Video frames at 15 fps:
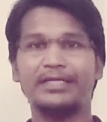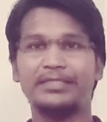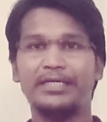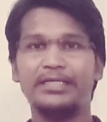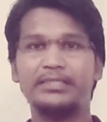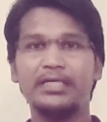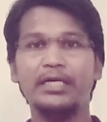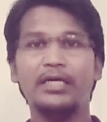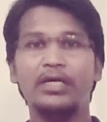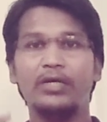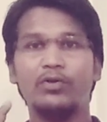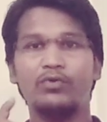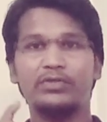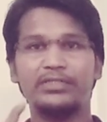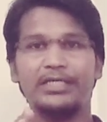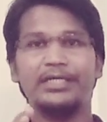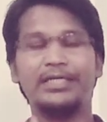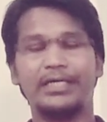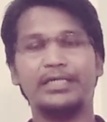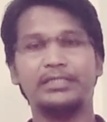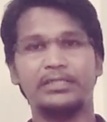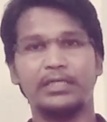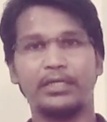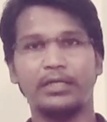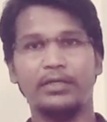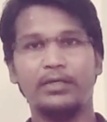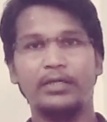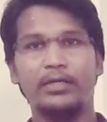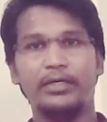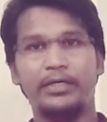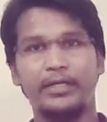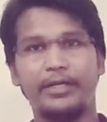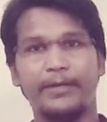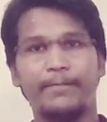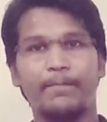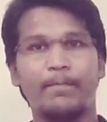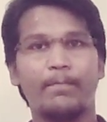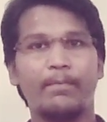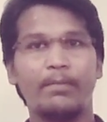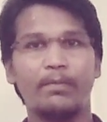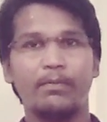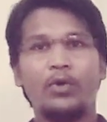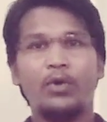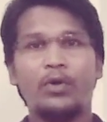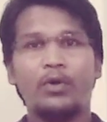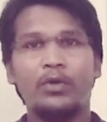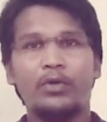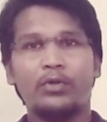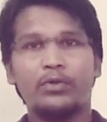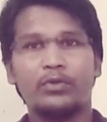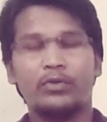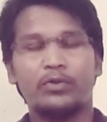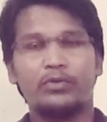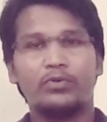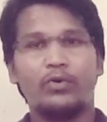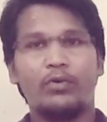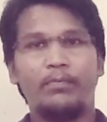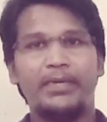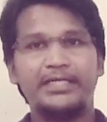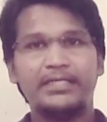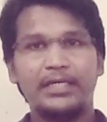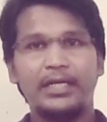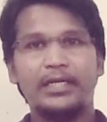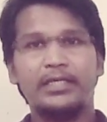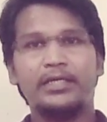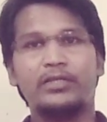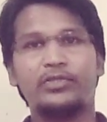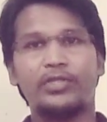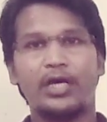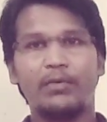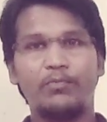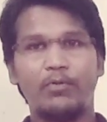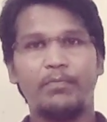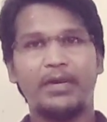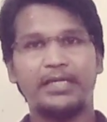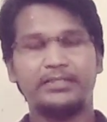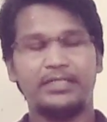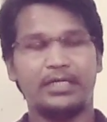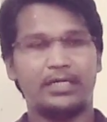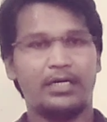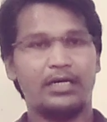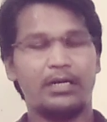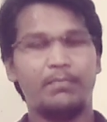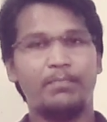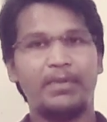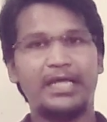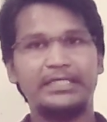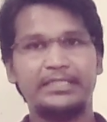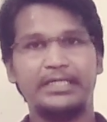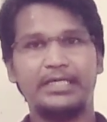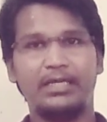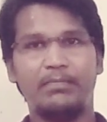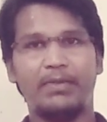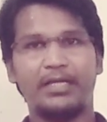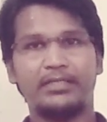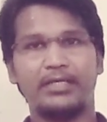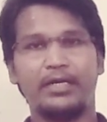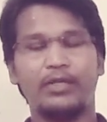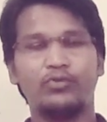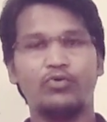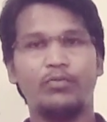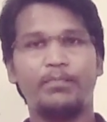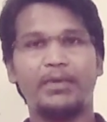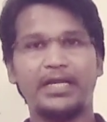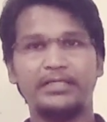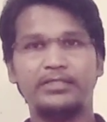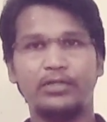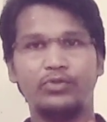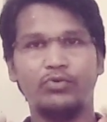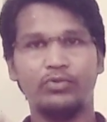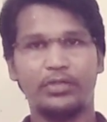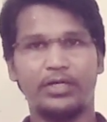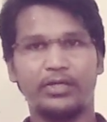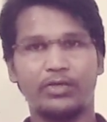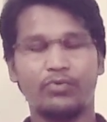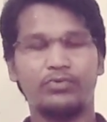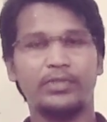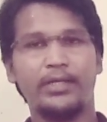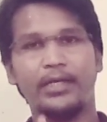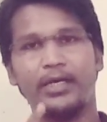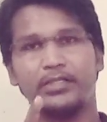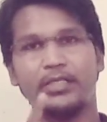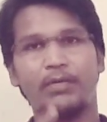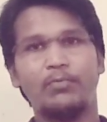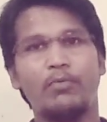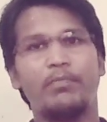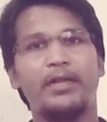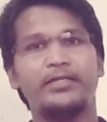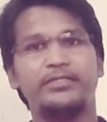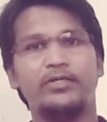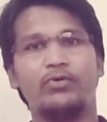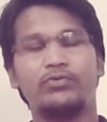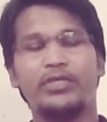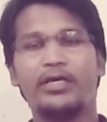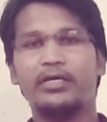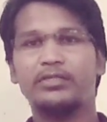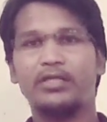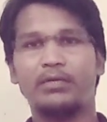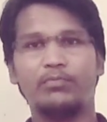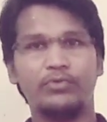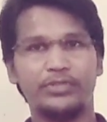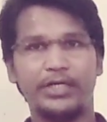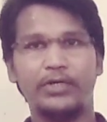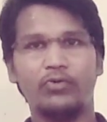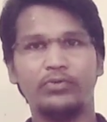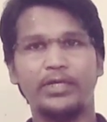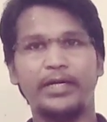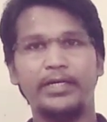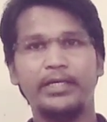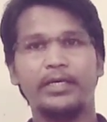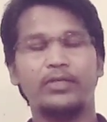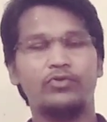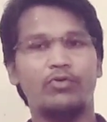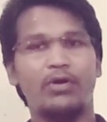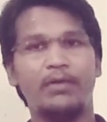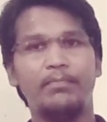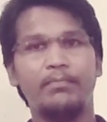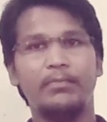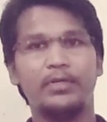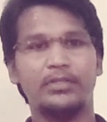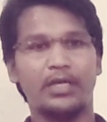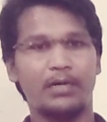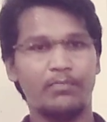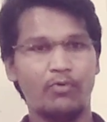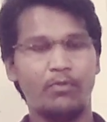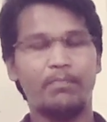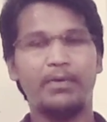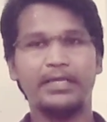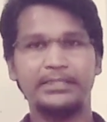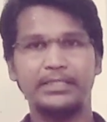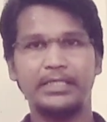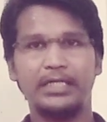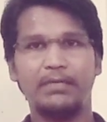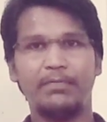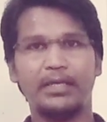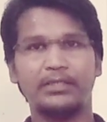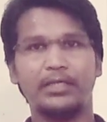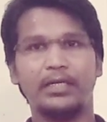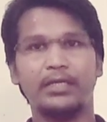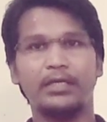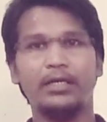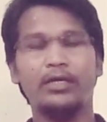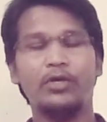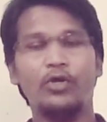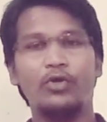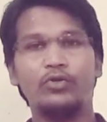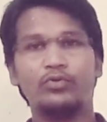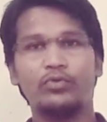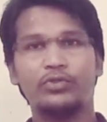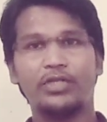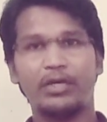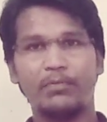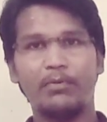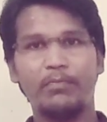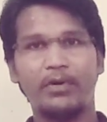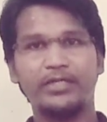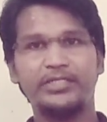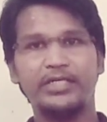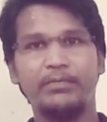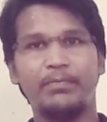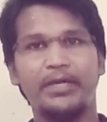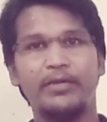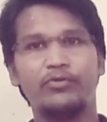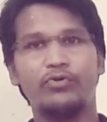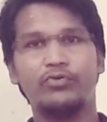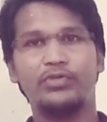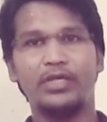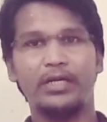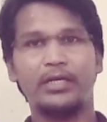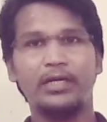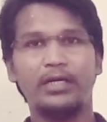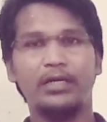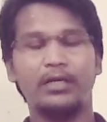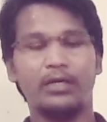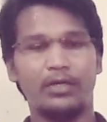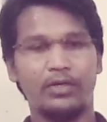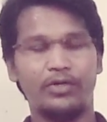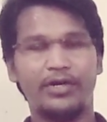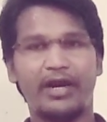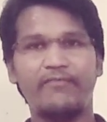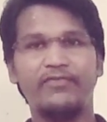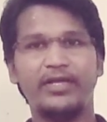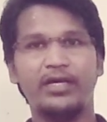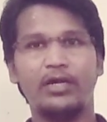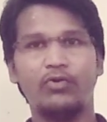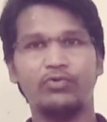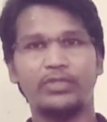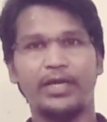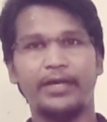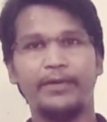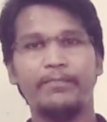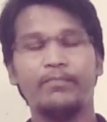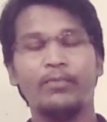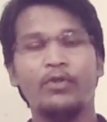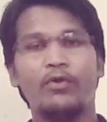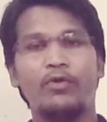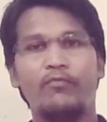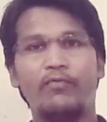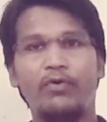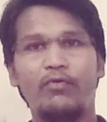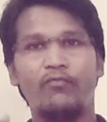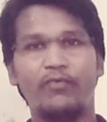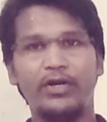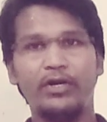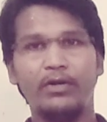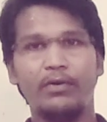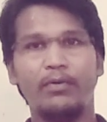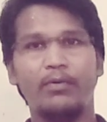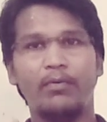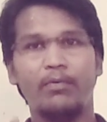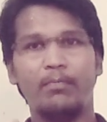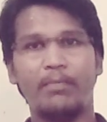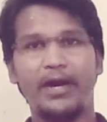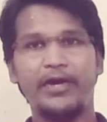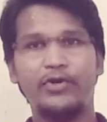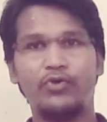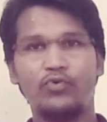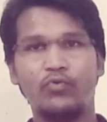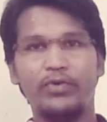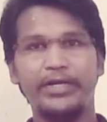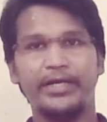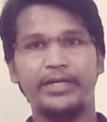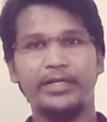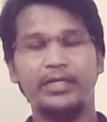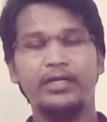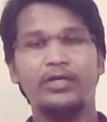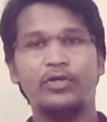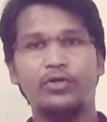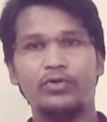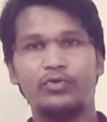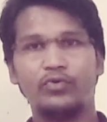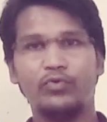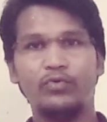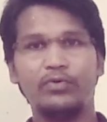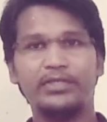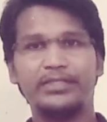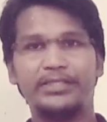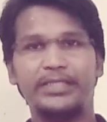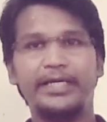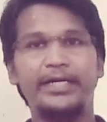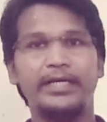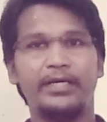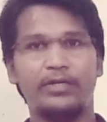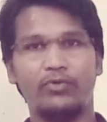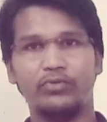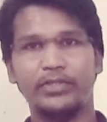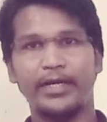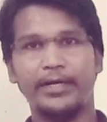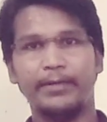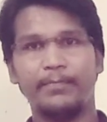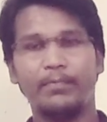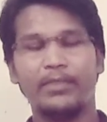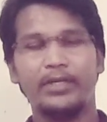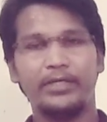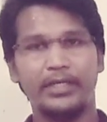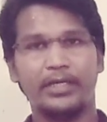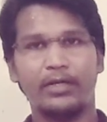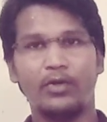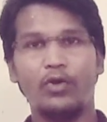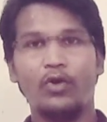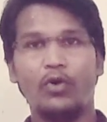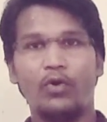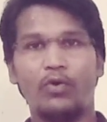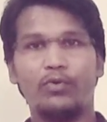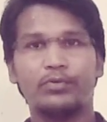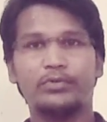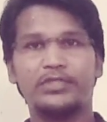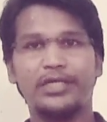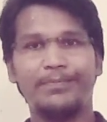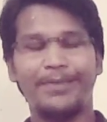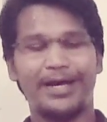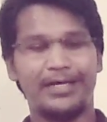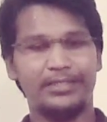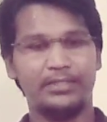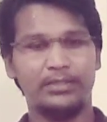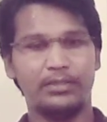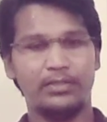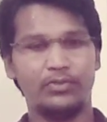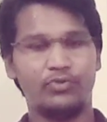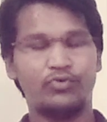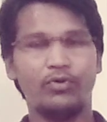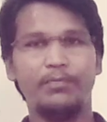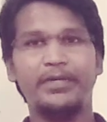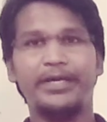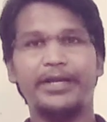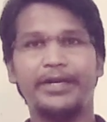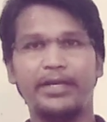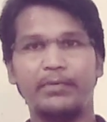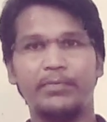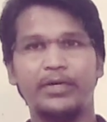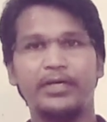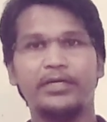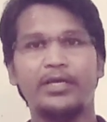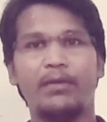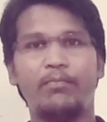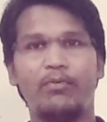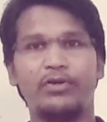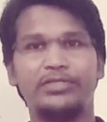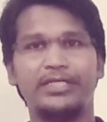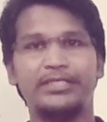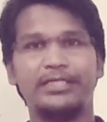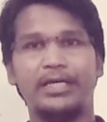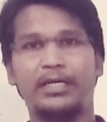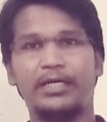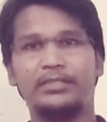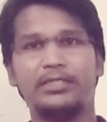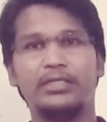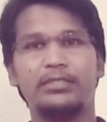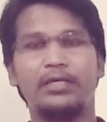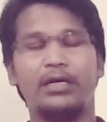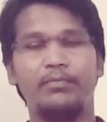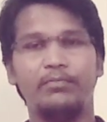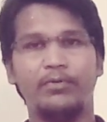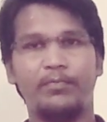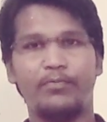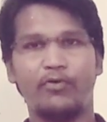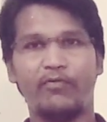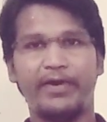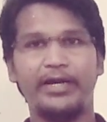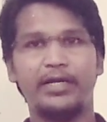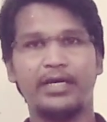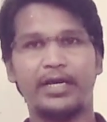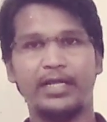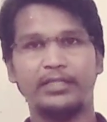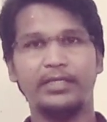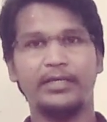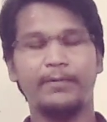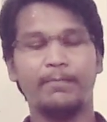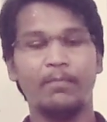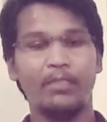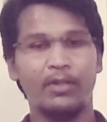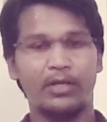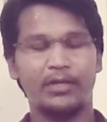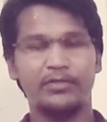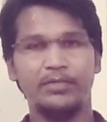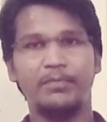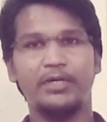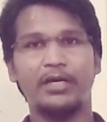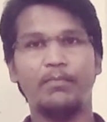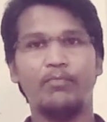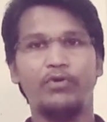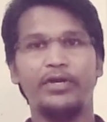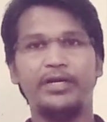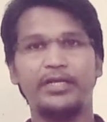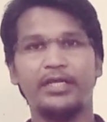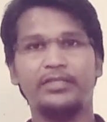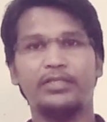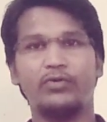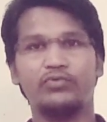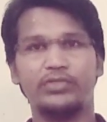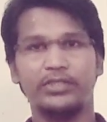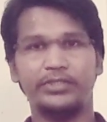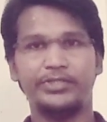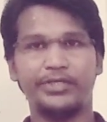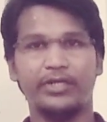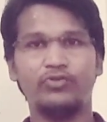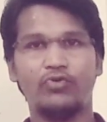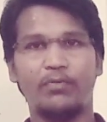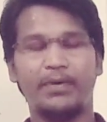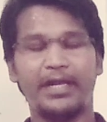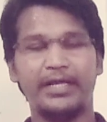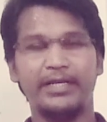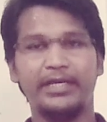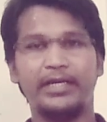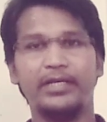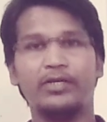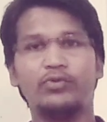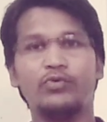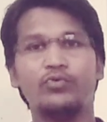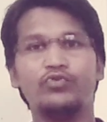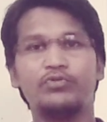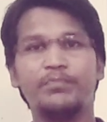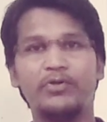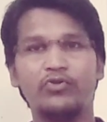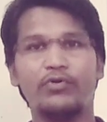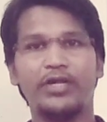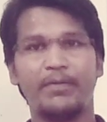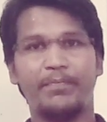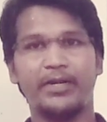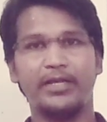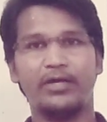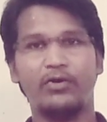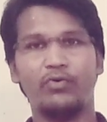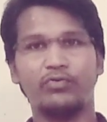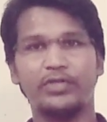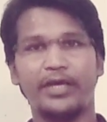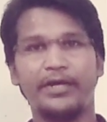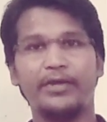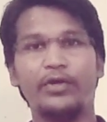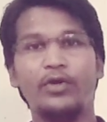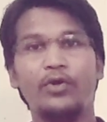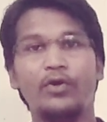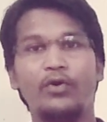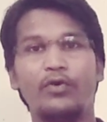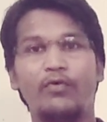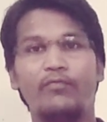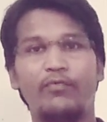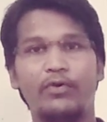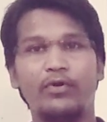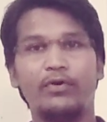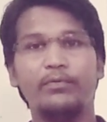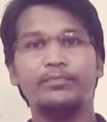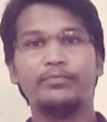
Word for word: आसानी से उससे निकल सके ठीक है तो बेसिकली थर्मोप्लास्टिक अगर हम प्लास्टिक की बात करें तो प्लास्टिक दो तरह के होते हैं एक थर्मोप्लास्टिक होता है एक थर्मोसेट होता है ठीक है तो हम थर्मोप्लास्टिक की बात करेंगे तो थर्मोप्लास्टिक में जो जनरल ड्राफ्ट एंगल होता है वो वन बाय टू डिग्री टू थ्री डिग्री होता है ठीक है और उसके बाद जो भी रिब या बॉसेस या गसेट हम प्रोवाइड कराते हैं किसी भी कंपोनेंट के अंदर उसकी स्ट्रेंथ को बढ़ाने के लिए तो उसमें जो टेपर एंगल होता है वो